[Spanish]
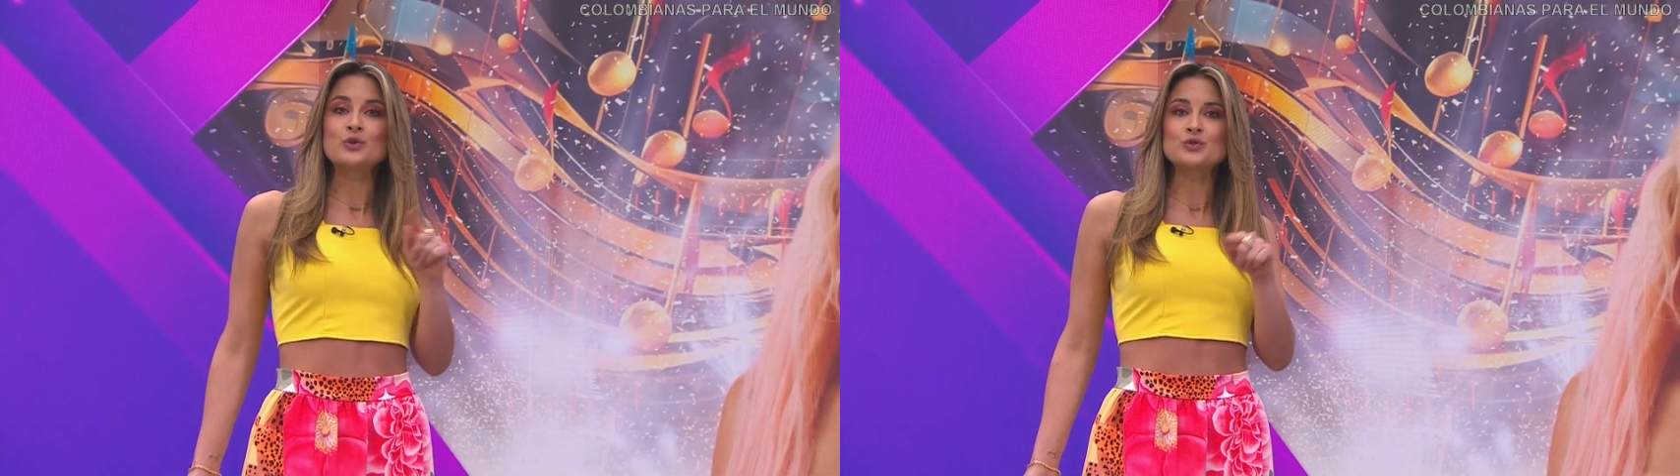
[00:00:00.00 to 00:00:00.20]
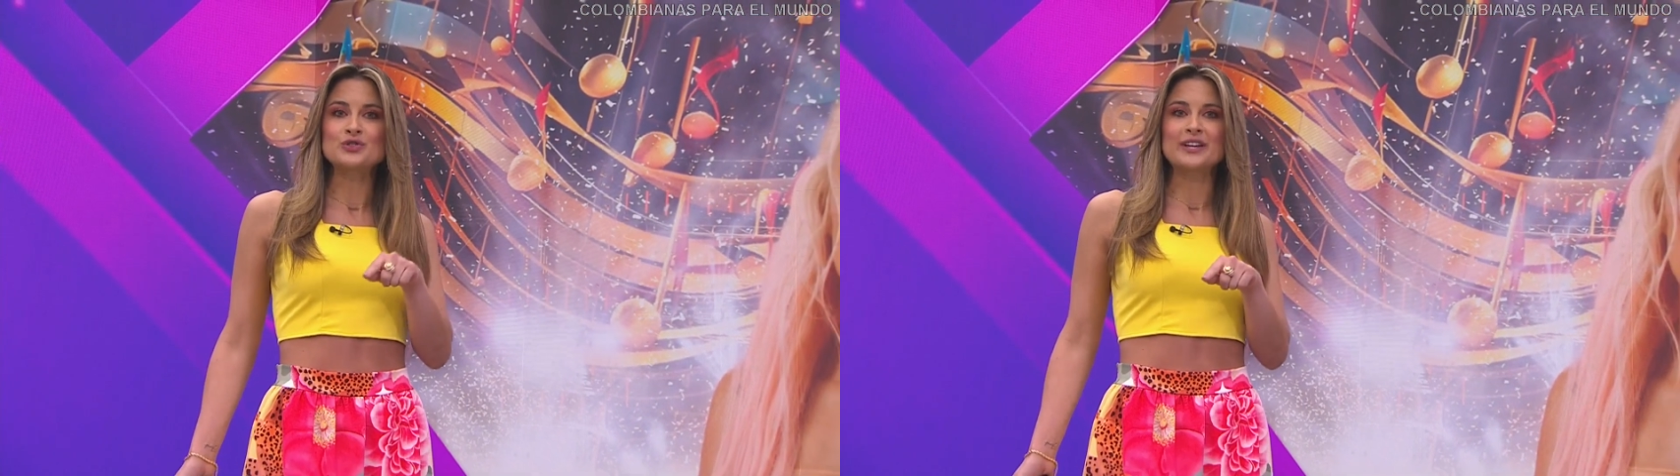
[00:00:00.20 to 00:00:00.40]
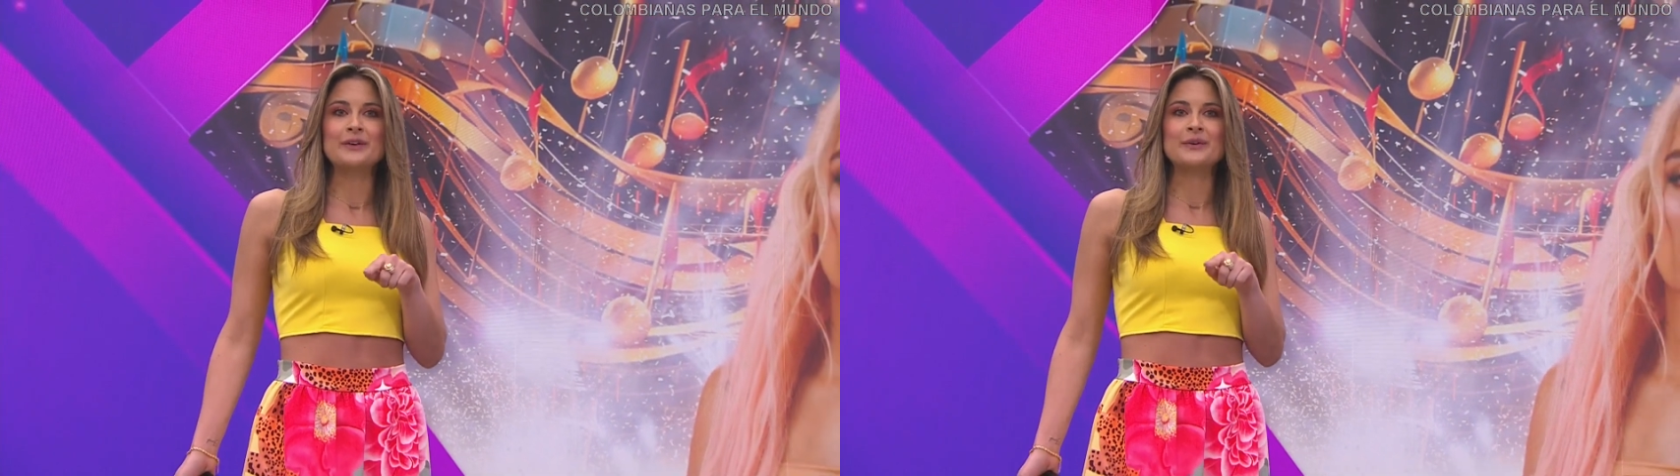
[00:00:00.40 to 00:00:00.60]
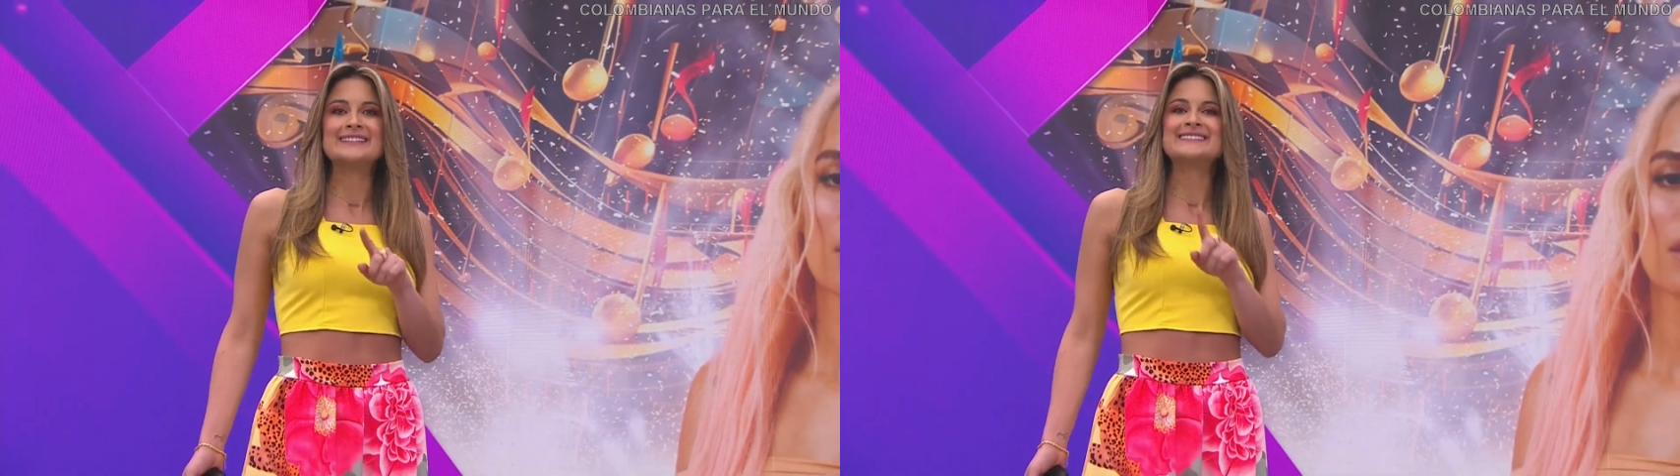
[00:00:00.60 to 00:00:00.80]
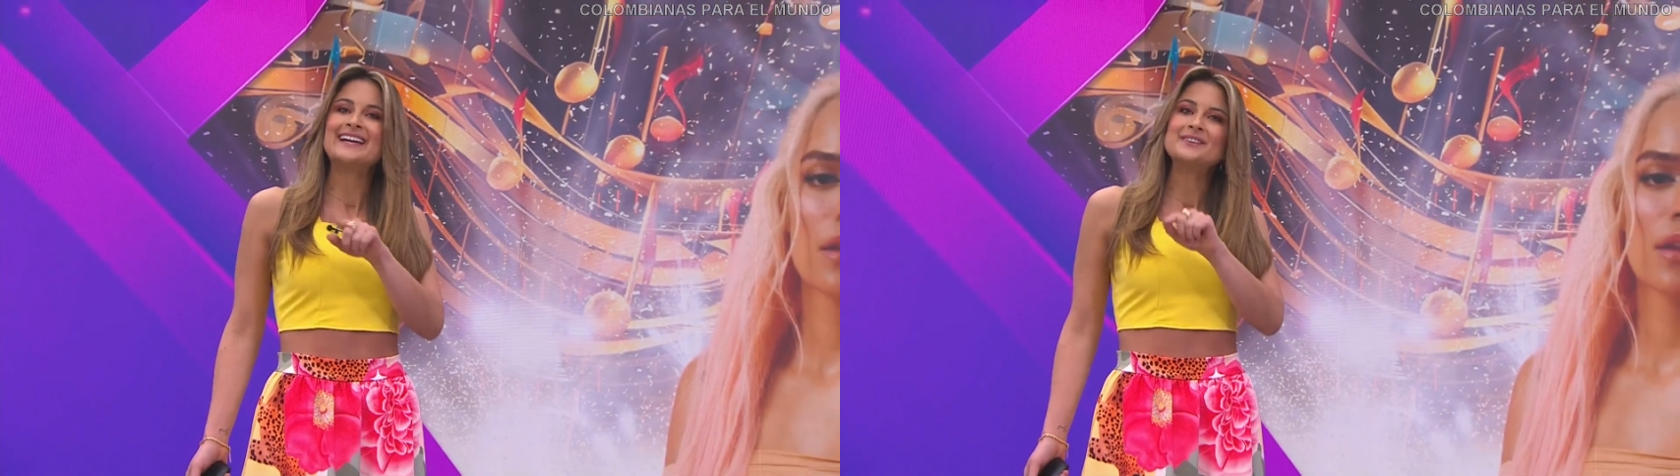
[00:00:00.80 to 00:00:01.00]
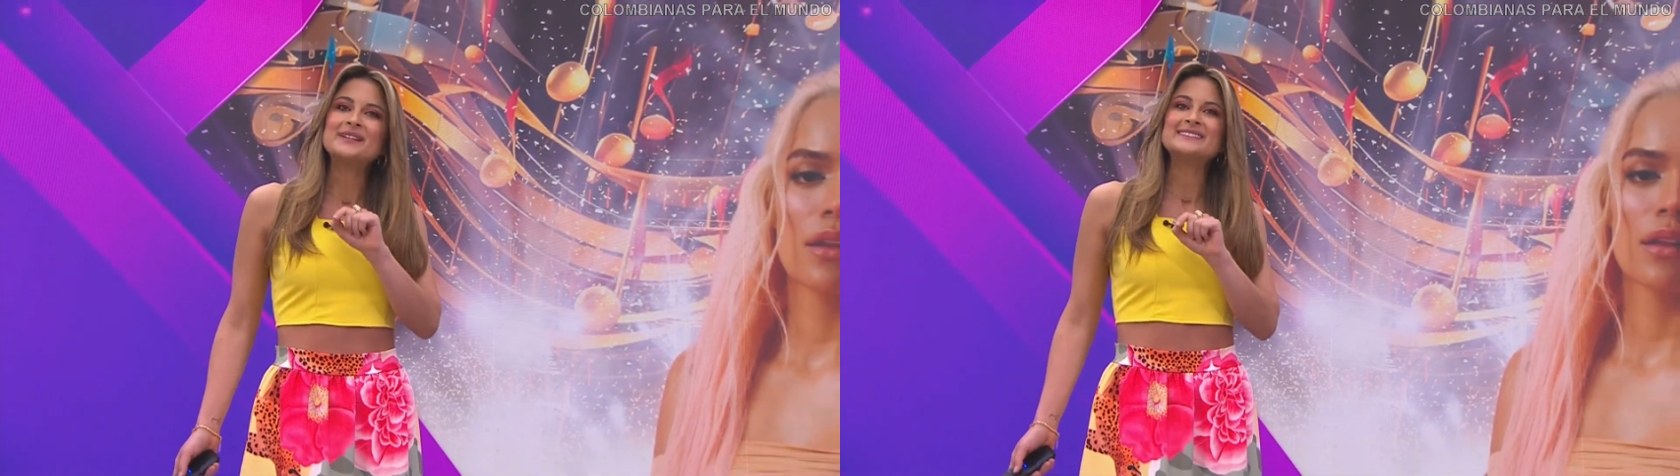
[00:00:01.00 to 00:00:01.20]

con sus seguidores, tanto